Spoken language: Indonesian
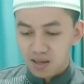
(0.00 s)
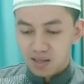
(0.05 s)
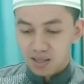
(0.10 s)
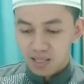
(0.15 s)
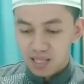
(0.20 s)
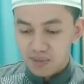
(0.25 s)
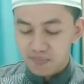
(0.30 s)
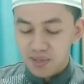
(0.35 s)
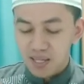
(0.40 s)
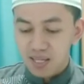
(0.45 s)

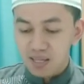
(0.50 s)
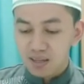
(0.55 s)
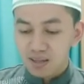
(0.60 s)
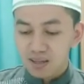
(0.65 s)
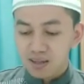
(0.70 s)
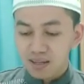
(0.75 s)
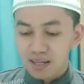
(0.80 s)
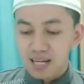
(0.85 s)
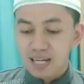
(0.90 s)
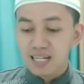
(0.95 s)
Tapi
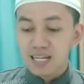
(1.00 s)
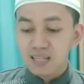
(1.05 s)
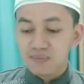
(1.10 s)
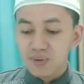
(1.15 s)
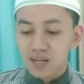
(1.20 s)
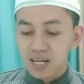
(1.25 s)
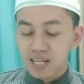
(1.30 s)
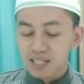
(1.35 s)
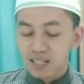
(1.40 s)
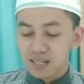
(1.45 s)
kalian
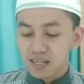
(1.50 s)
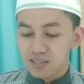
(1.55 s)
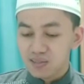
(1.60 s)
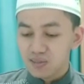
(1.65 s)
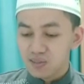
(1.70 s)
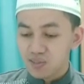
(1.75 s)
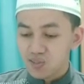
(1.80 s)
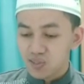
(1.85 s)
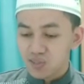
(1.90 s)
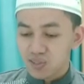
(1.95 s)
perhatikan
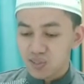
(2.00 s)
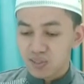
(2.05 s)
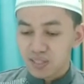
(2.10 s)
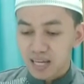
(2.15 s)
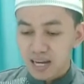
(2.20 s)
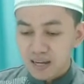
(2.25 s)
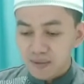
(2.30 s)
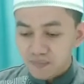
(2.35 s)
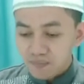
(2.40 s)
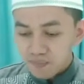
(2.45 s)
dulu
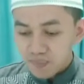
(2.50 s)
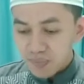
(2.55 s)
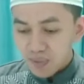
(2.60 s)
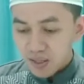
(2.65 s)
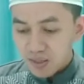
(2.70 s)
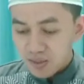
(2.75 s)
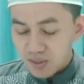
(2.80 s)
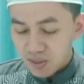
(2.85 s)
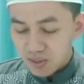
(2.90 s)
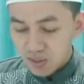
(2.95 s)
contohnya.
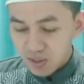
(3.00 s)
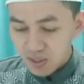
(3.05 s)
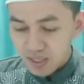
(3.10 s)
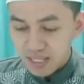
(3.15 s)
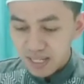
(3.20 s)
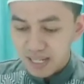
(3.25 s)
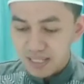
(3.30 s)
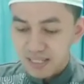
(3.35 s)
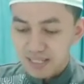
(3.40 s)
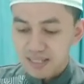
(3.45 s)

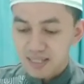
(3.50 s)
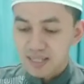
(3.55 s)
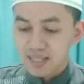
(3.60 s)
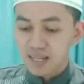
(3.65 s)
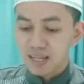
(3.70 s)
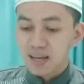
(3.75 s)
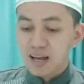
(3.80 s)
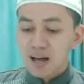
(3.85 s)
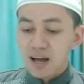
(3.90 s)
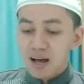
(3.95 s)
Contohnya di
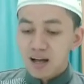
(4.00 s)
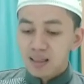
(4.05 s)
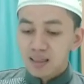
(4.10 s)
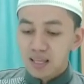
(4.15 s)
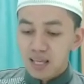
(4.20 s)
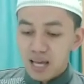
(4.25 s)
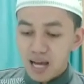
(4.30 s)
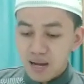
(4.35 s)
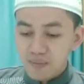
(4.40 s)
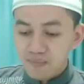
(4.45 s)
sini
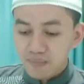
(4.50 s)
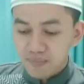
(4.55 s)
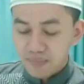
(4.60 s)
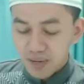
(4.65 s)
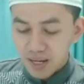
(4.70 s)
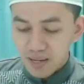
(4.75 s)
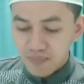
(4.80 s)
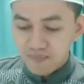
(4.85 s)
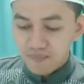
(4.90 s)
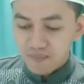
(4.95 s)
li
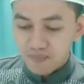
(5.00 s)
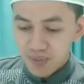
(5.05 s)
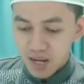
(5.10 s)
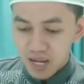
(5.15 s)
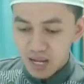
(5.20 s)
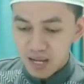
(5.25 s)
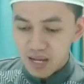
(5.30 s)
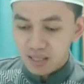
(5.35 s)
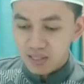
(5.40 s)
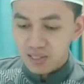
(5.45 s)
amrim
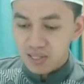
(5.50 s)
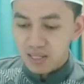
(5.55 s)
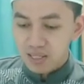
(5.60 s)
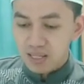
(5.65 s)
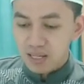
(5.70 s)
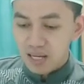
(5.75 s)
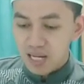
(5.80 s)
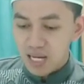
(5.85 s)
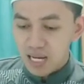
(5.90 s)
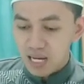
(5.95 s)
ma
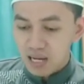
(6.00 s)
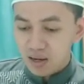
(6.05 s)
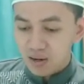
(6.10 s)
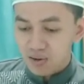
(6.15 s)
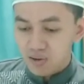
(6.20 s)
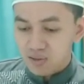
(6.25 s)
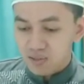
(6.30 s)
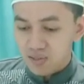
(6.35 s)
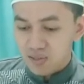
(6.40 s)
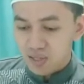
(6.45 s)
jadaa
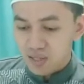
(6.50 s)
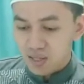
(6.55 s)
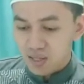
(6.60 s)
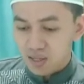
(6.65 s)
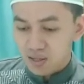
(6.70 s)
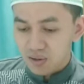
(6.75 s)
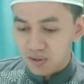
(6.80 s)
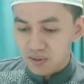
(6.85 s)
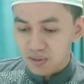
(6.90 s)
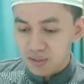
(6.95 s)

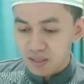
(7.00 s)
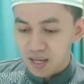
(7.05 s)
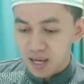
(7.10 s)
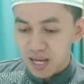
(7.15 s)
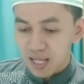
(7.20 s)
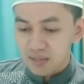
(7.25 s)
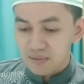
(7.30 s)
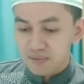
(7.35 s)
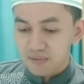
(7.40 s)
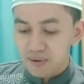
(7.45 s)
qasirun
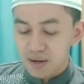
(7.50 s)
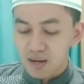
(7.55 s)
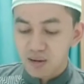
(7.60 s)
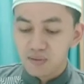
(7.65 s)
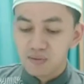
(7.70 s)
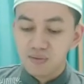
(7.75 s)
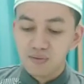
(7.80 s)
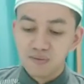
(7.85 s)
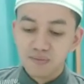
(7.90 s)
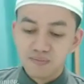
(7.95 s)

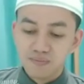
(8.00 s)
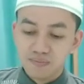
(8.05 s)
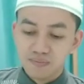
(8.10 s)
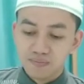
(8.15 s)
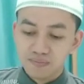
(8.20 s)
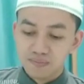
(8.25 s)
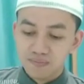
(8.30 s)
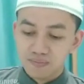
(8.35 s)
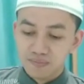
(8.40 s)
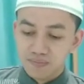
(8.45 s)
anfahu.
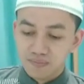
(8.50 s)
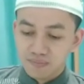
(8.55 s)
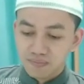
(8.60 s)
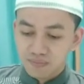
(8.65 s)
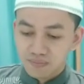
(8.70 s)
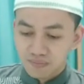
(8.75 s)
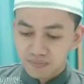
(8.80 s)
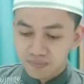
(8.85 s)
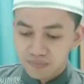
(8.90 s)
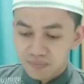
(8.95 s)

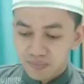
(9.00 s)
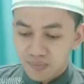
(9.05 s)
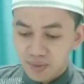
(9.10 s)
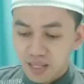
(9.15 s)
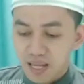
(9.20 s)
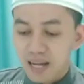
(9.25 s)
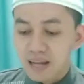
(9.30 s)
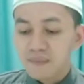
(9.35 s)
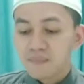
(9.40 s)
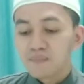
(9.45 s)

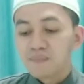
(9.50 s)
Nah,